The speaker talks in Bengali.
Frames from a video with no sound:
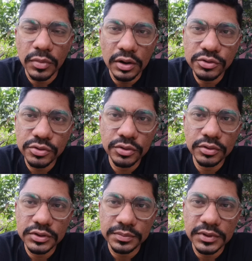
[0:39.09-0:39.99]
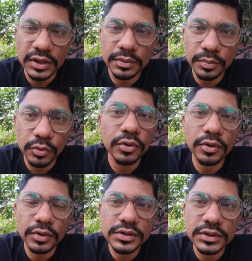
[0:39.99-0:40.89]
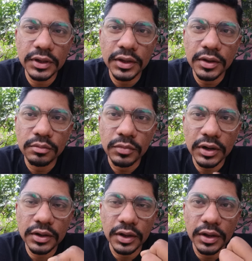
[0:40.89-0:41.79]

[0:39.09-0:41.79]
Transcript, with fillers: বারোশো সাবস্ক্রাইবার পূর্ণ হয়েছে বাট